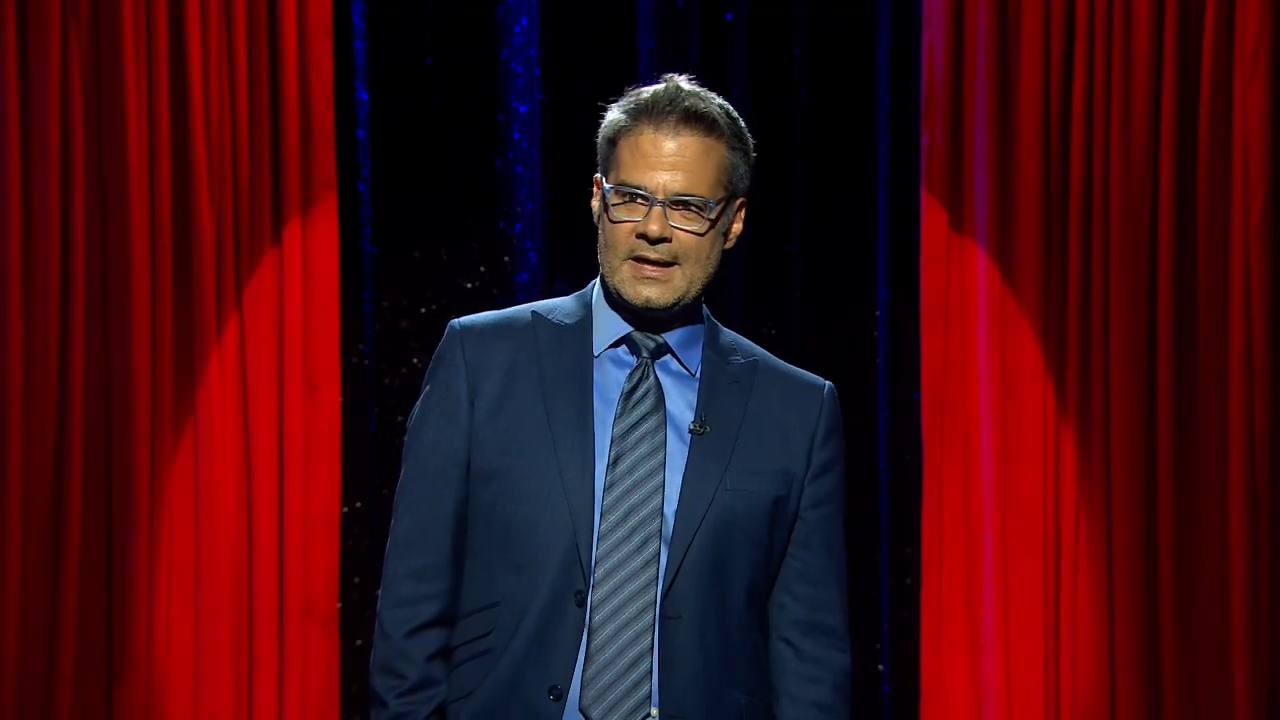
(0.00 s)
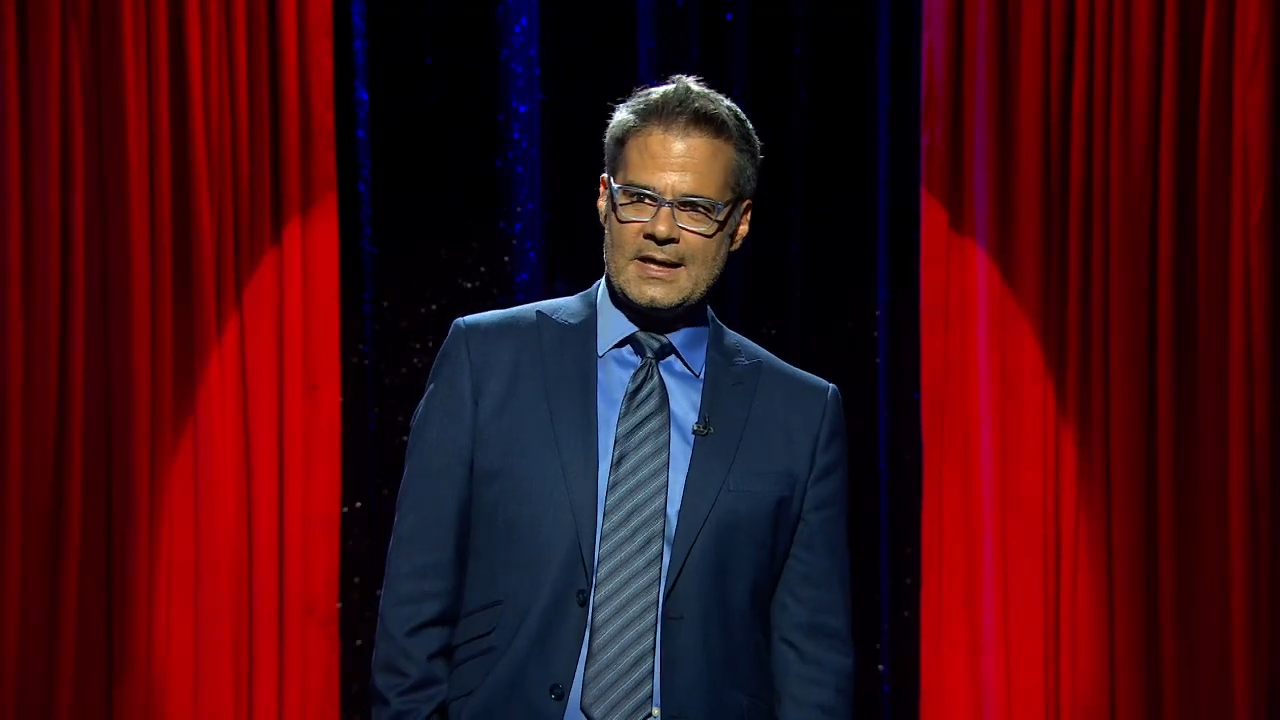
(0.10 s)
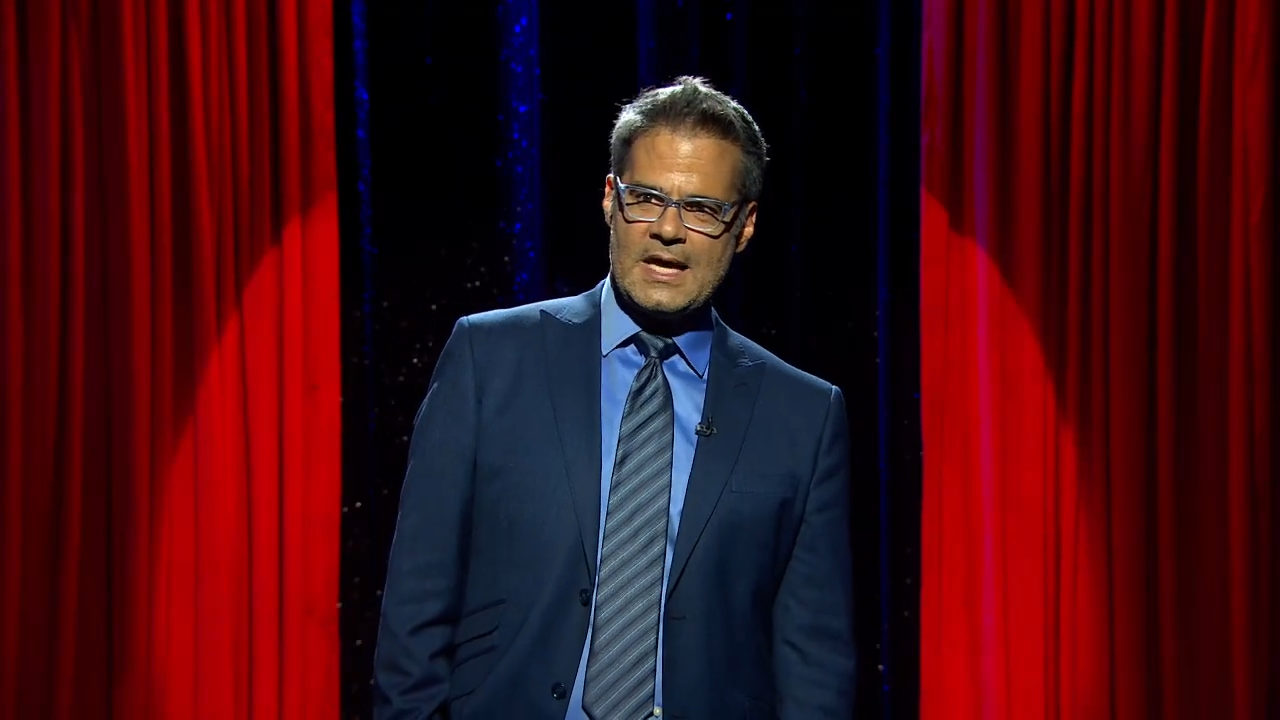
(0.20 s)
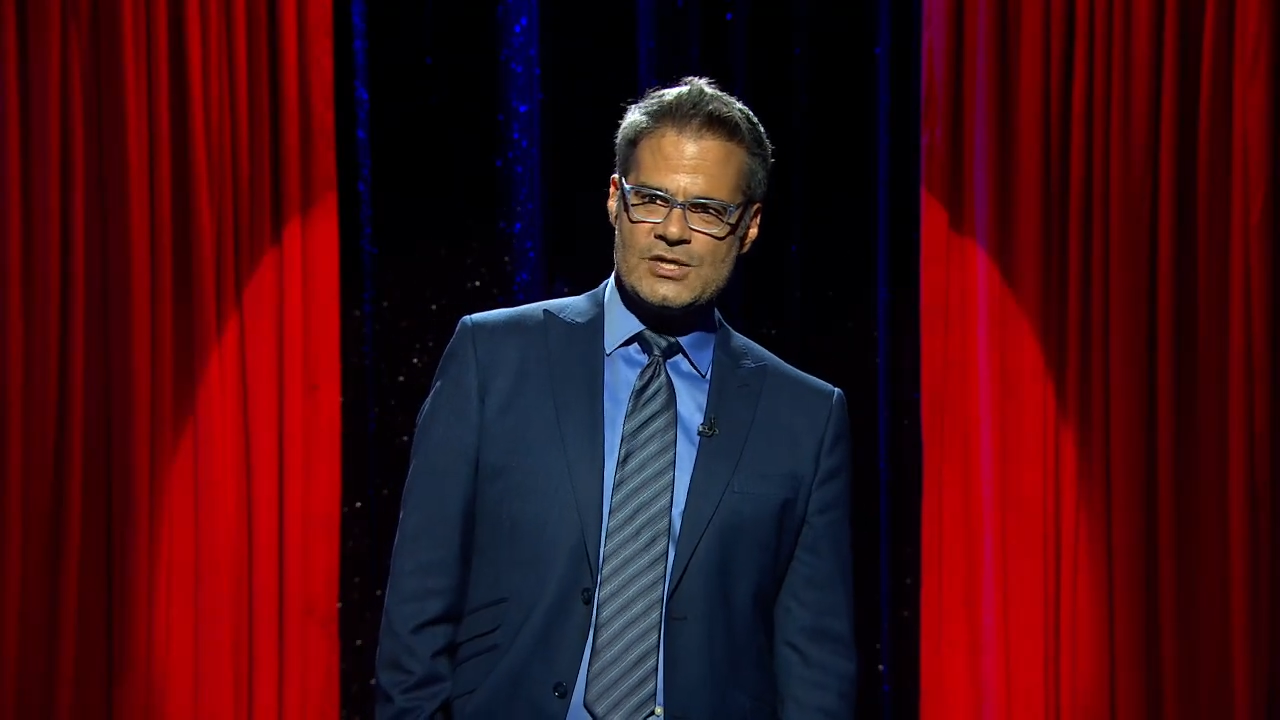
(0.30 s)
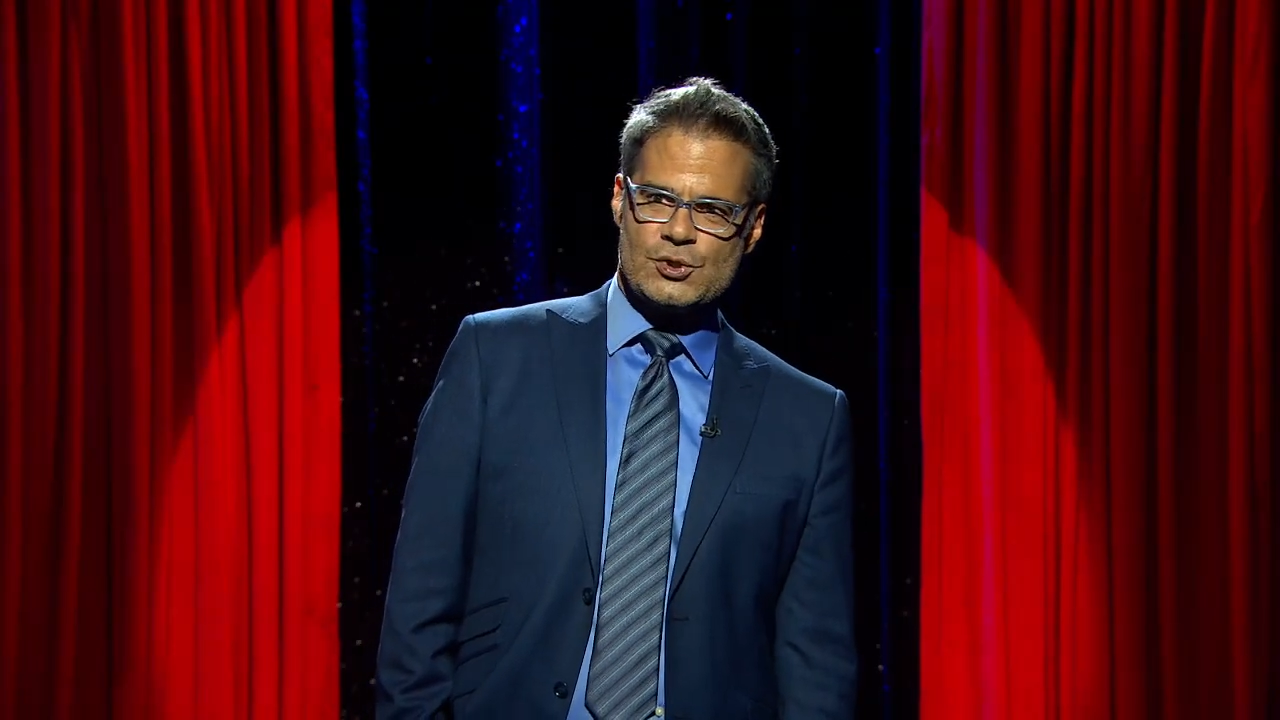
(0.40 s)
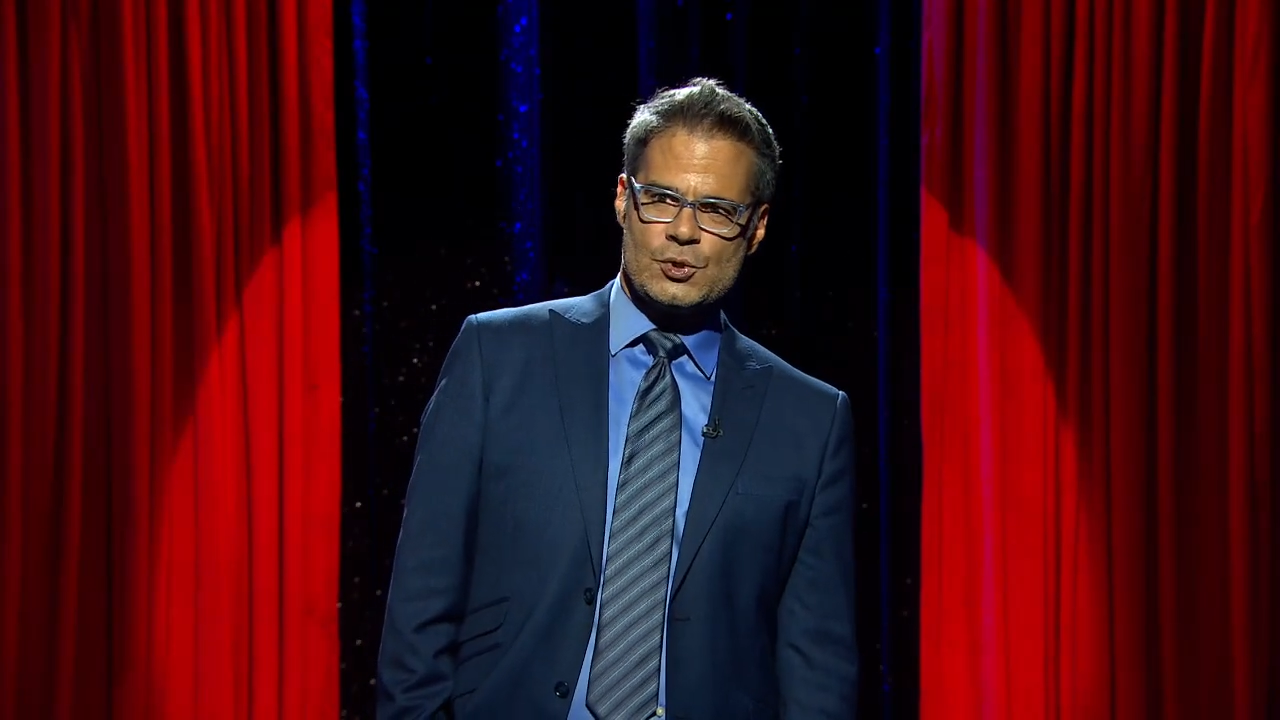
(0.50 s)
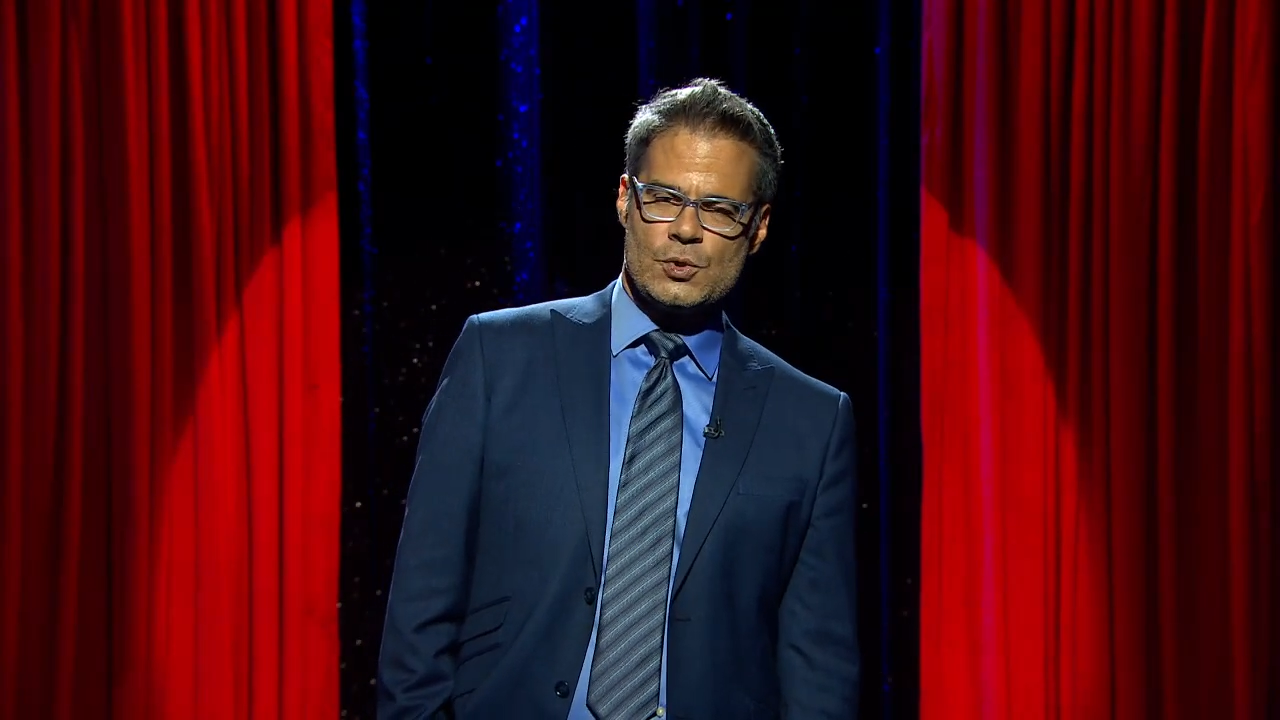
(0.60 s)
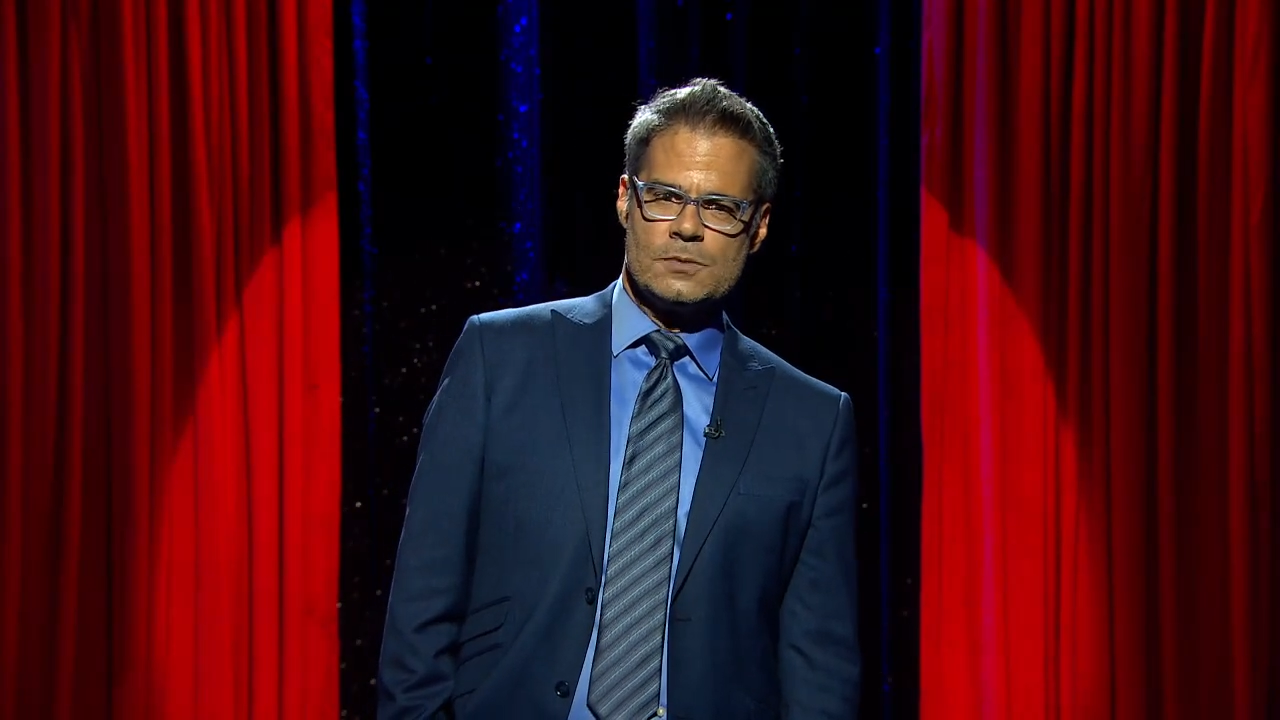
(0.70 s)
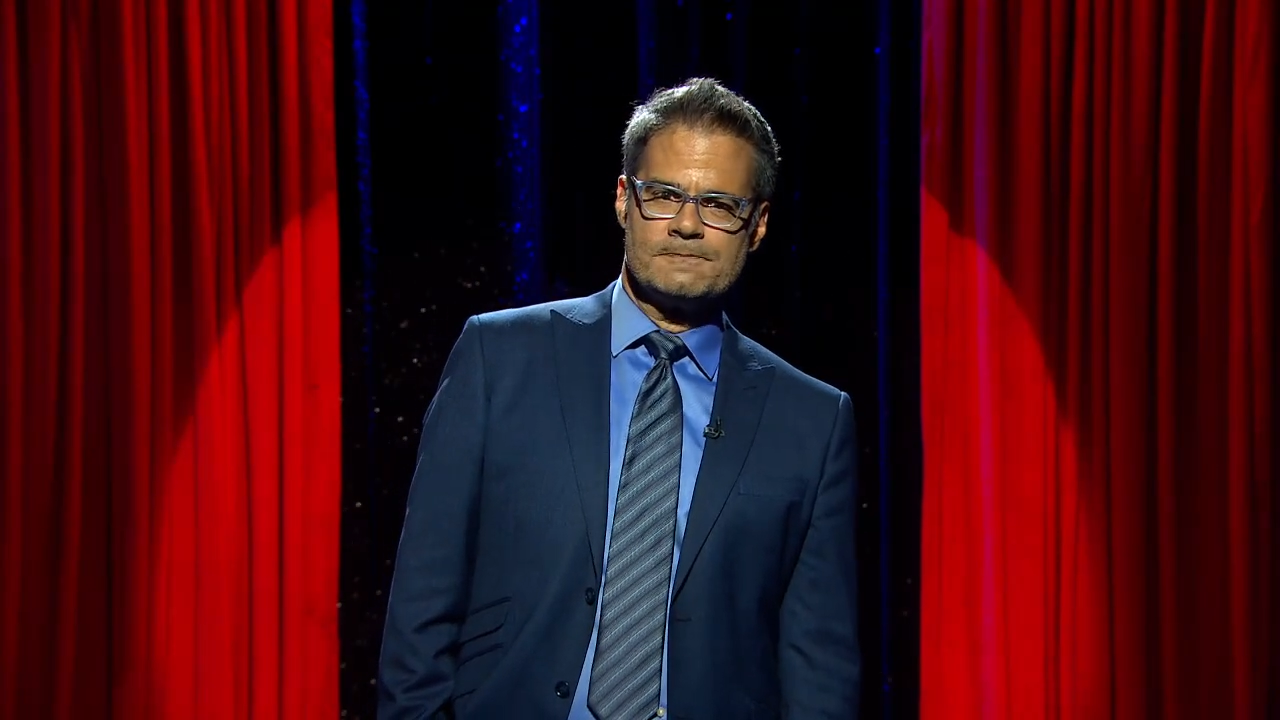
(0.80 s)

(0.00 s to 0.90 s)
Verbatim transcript: quiere queso.